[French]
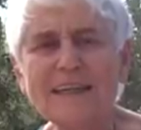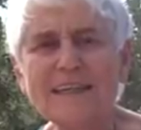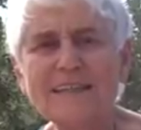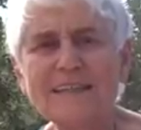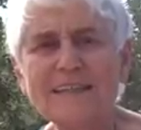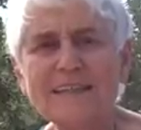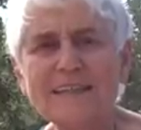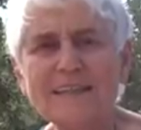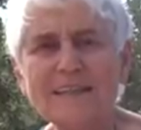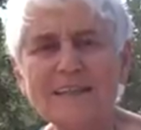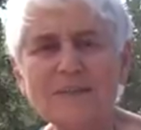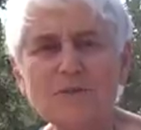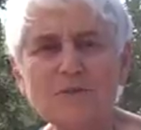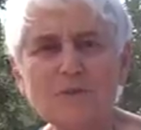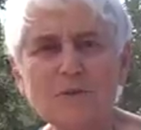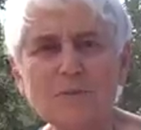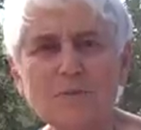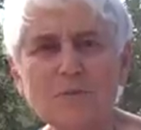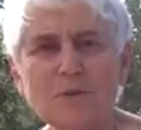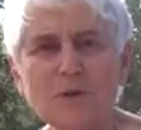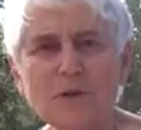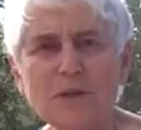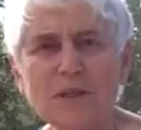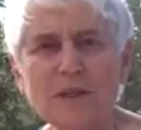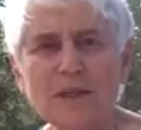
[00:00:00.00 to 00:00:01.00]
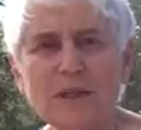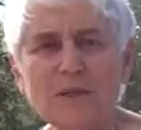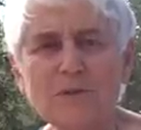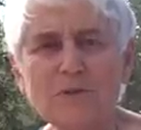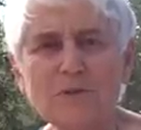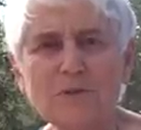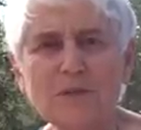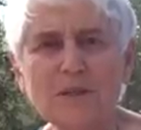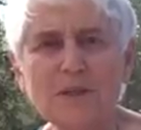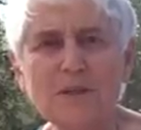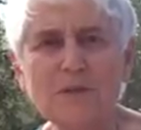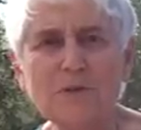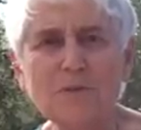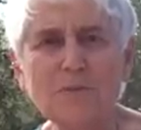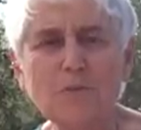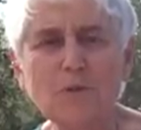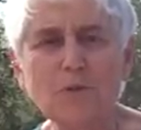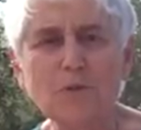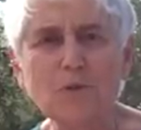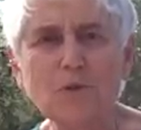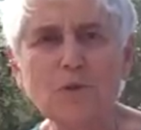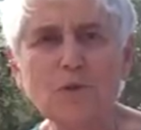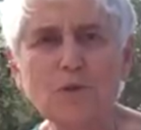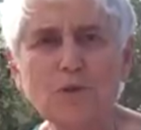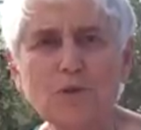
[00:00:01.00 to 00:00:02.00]
c'est ce mot qui a donné le
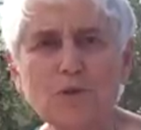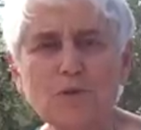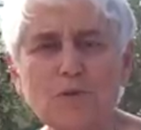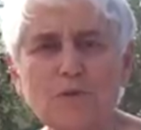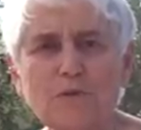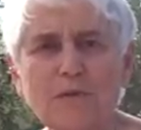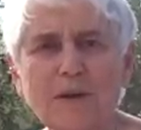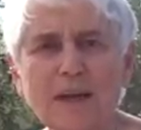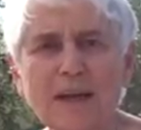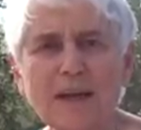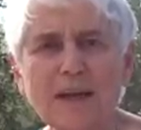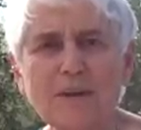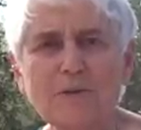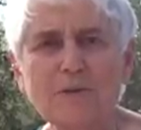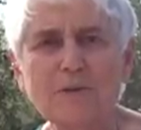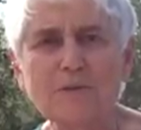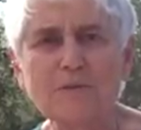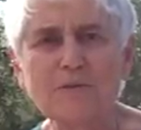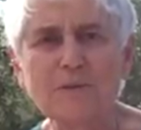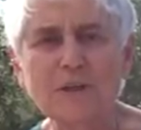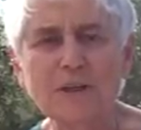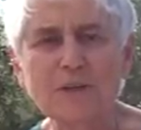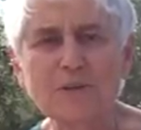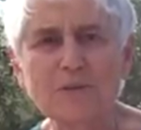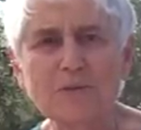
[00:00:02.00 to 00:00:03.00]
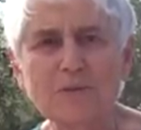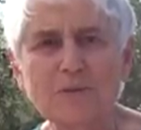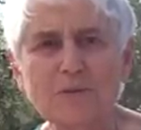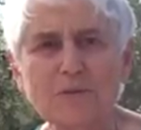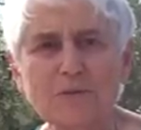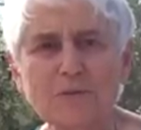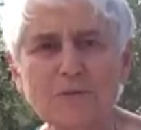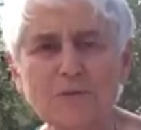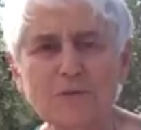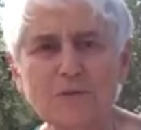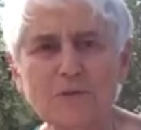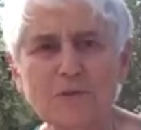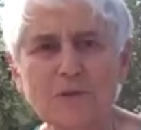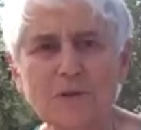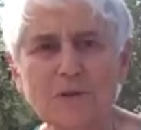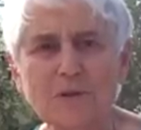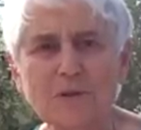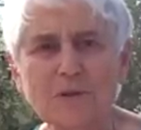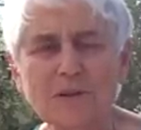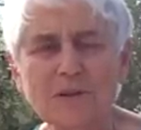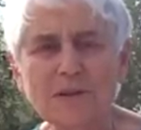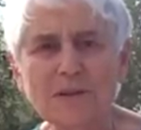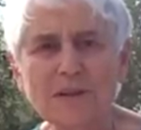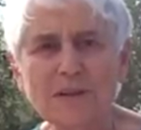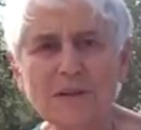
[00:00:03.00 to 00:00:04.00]
mot teshuva, la conversion du
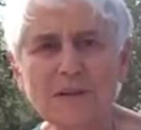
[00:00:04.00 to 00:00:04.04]
cœur.